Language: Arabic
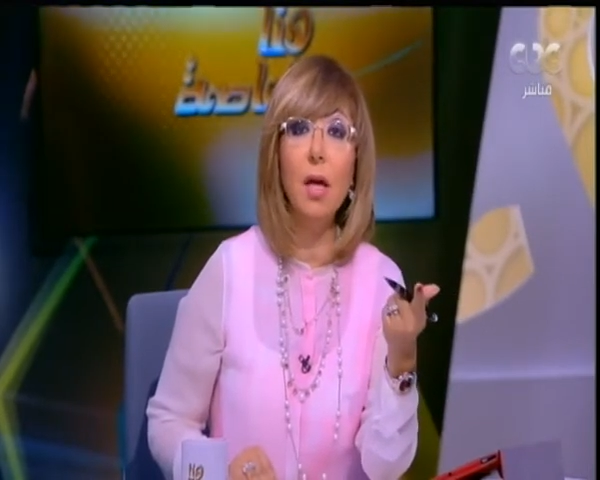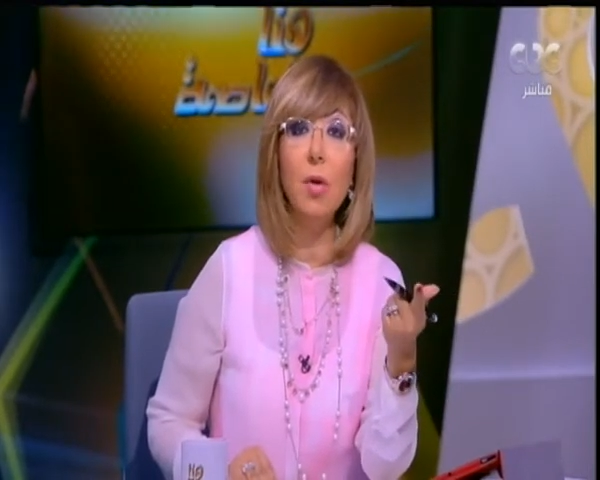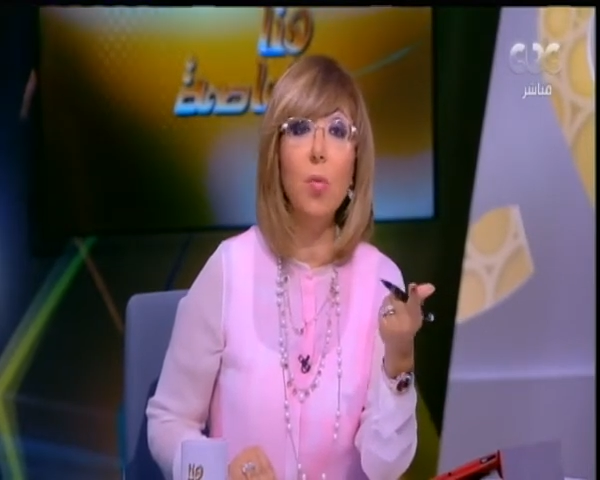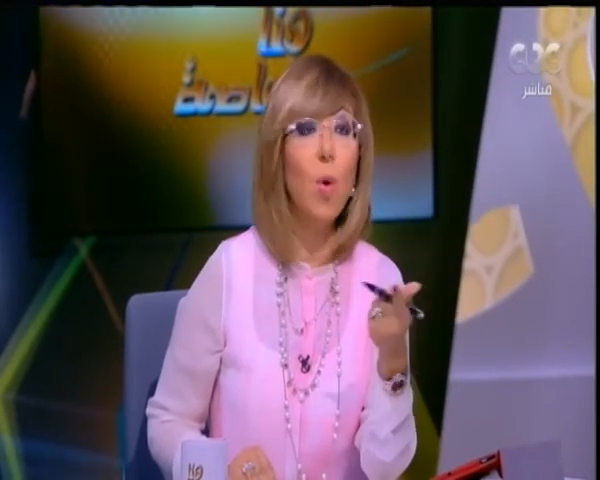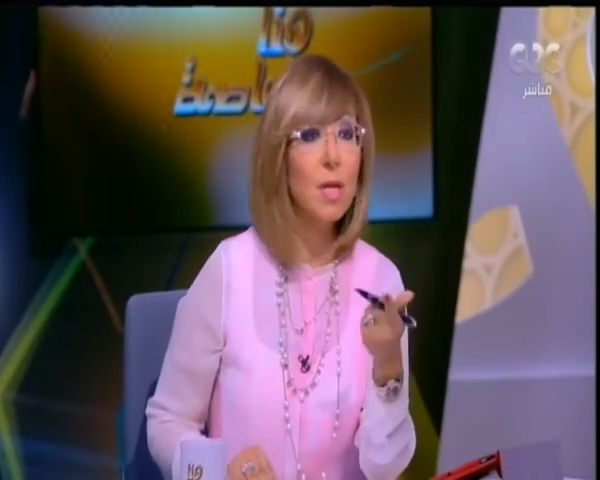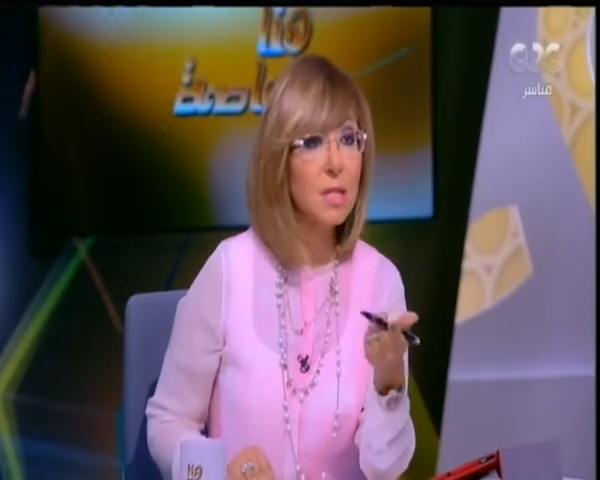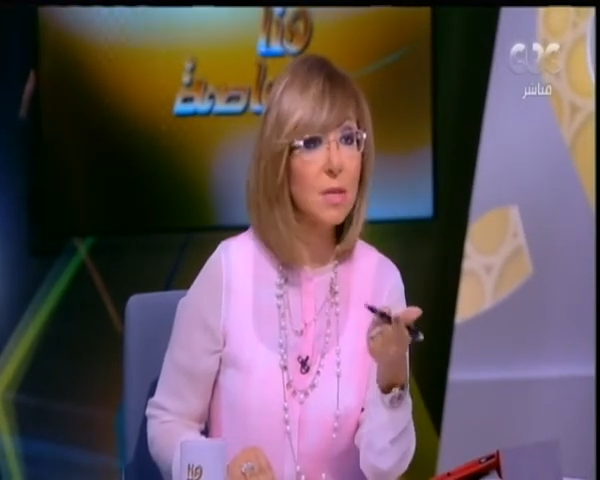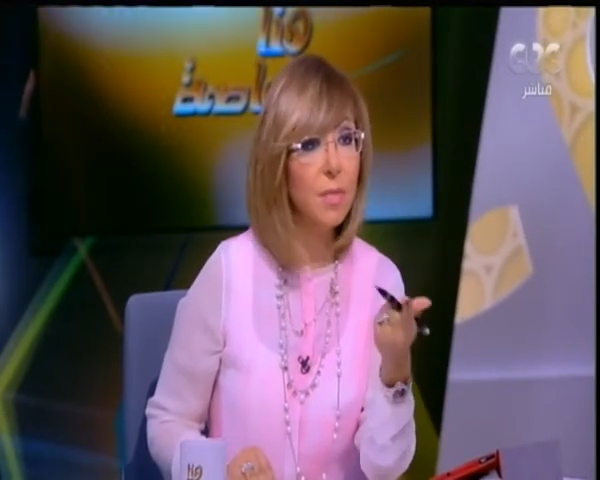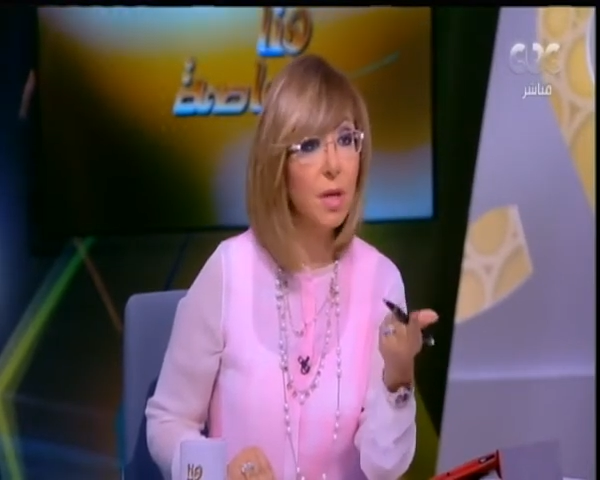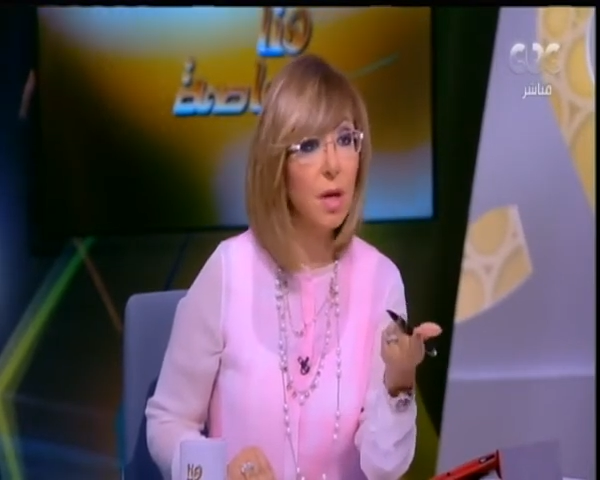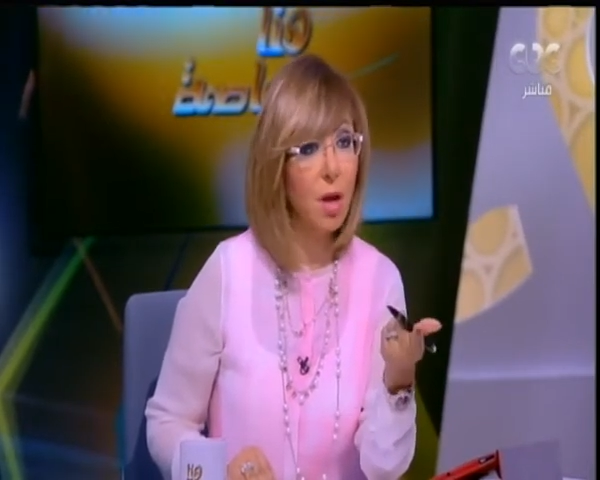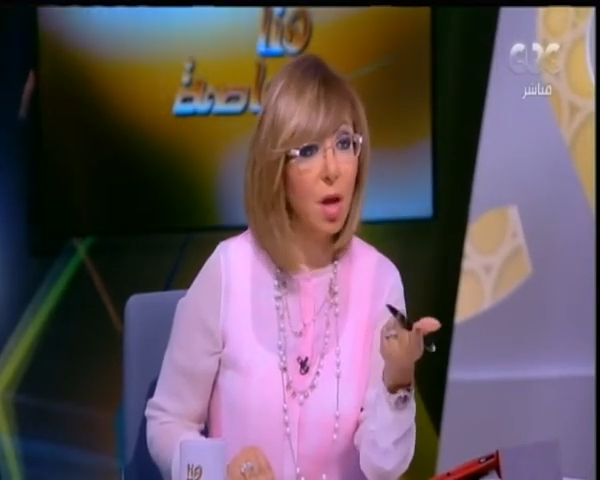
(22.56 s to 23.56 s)

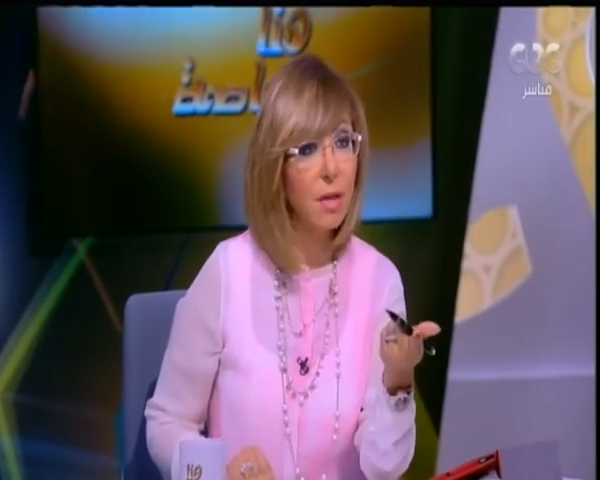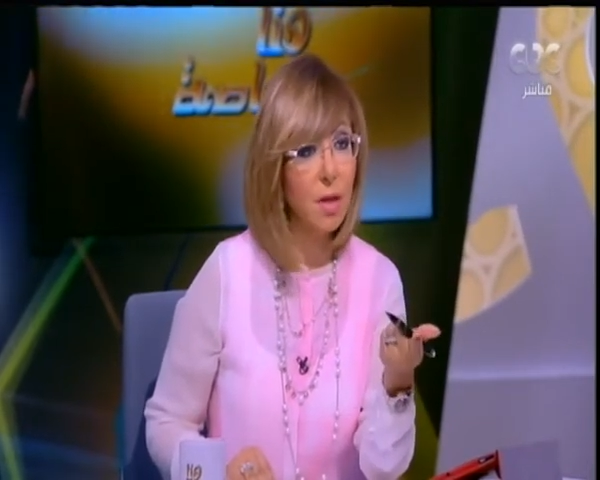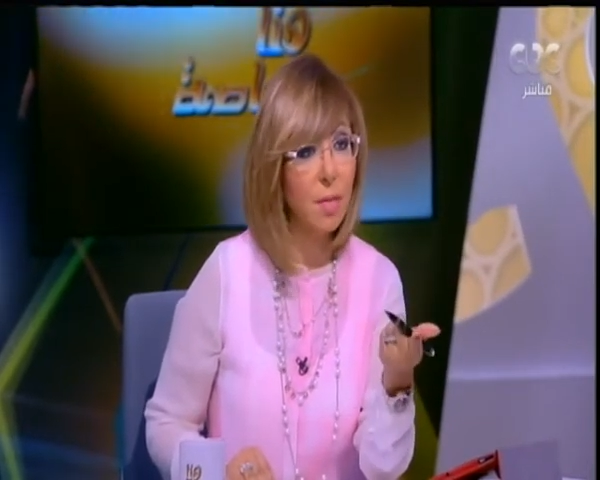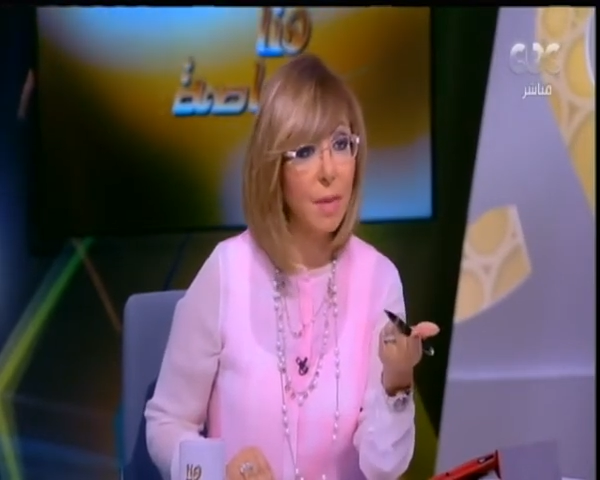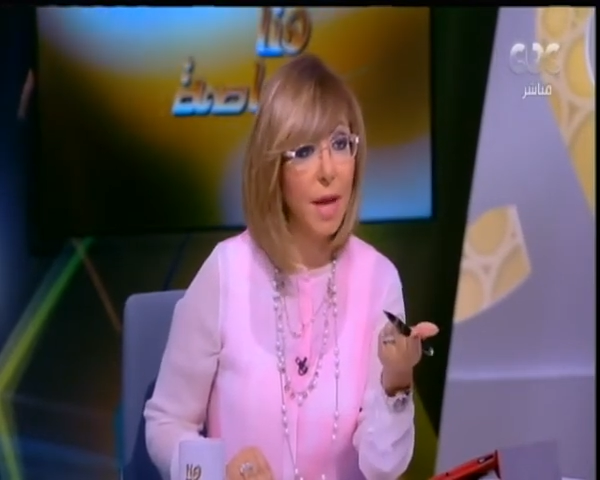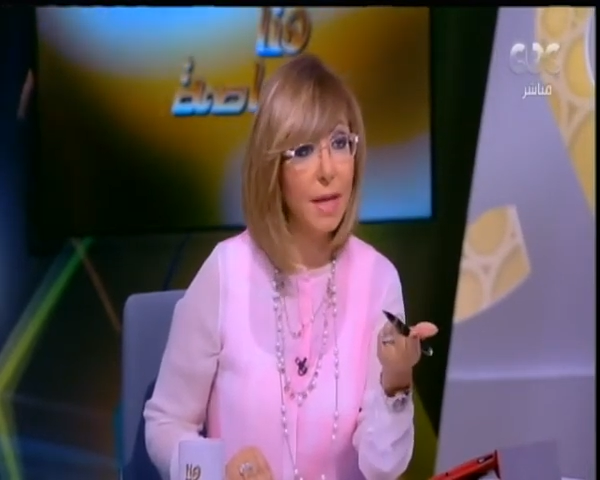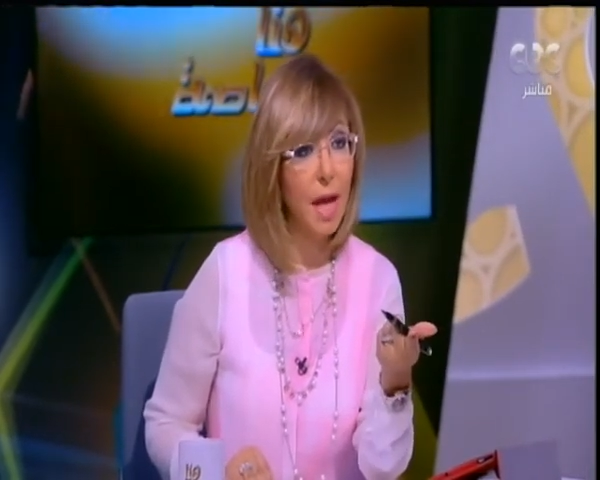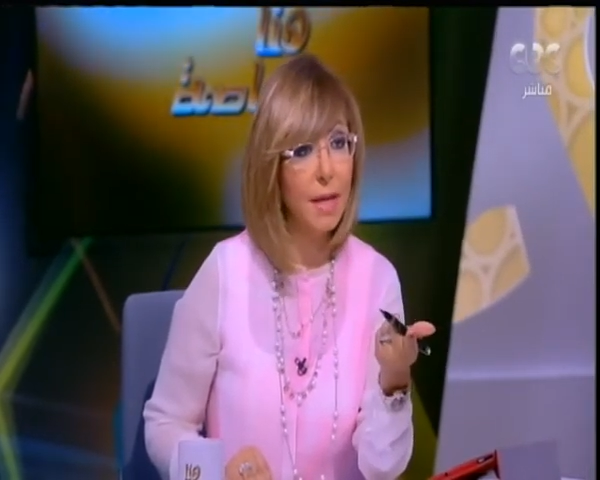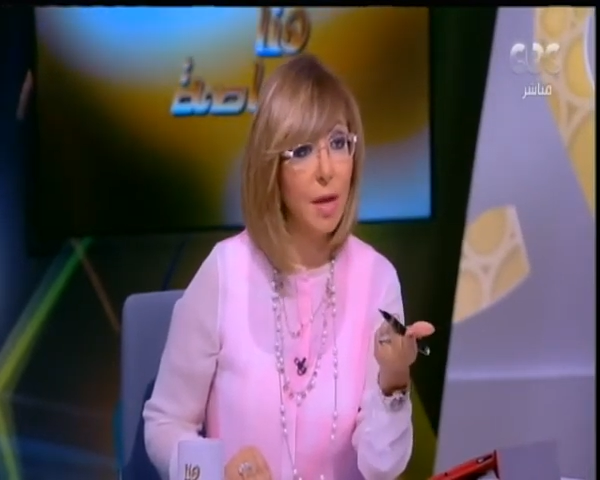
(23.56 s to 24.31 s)
بوصم قطر بانها